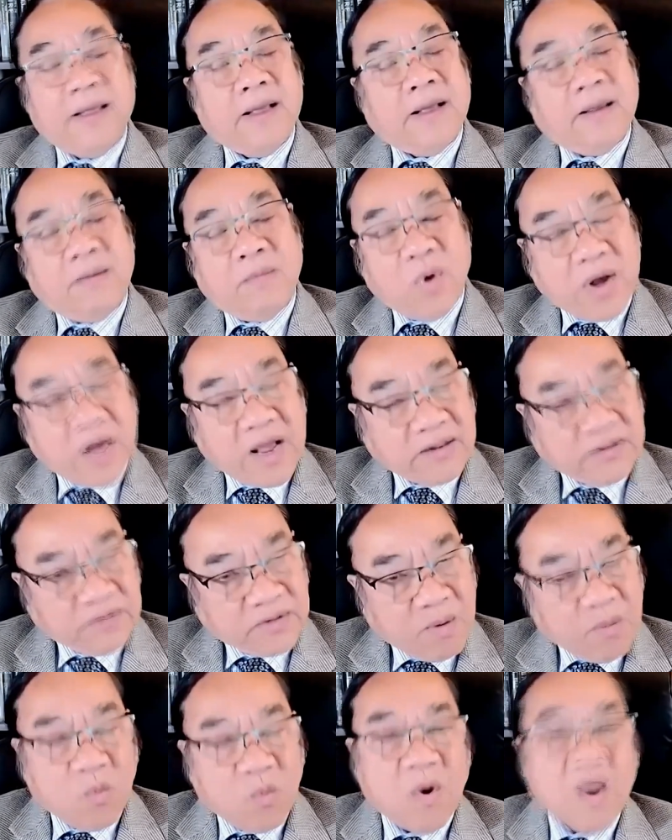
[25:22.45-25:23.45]
một cách
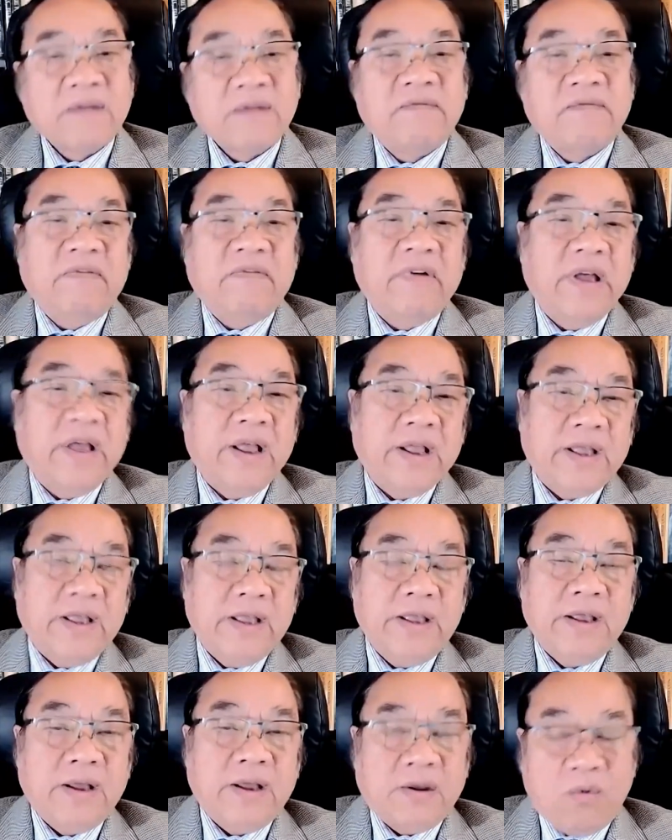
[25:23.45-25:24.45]
tổng quát về
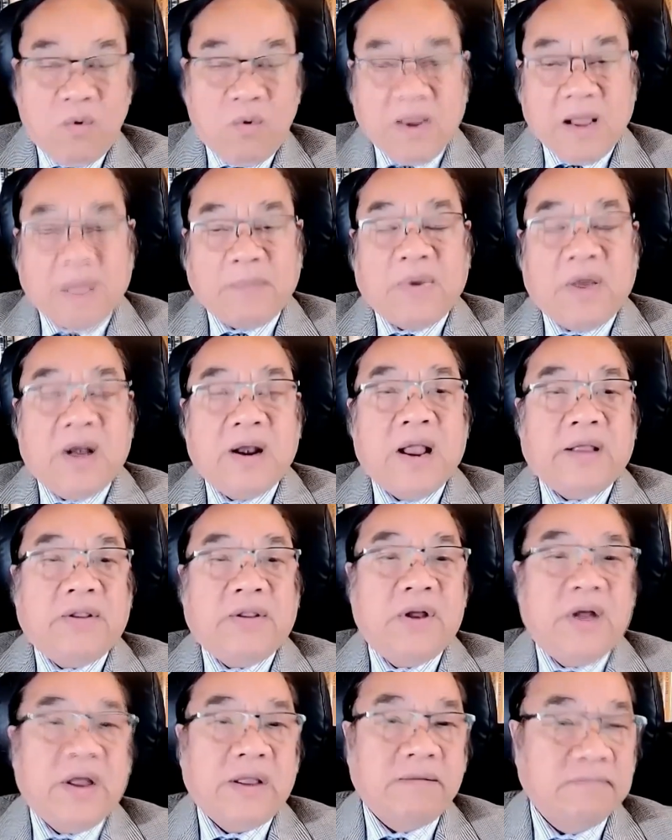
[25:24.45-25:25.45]
cái à, cuộc gặp gỡ này
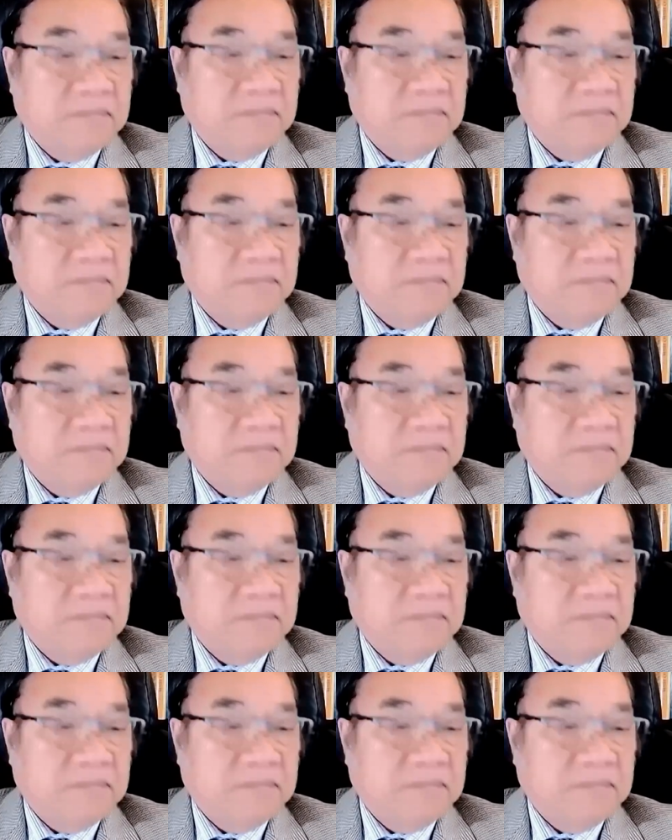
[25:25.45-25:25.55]
thưa anh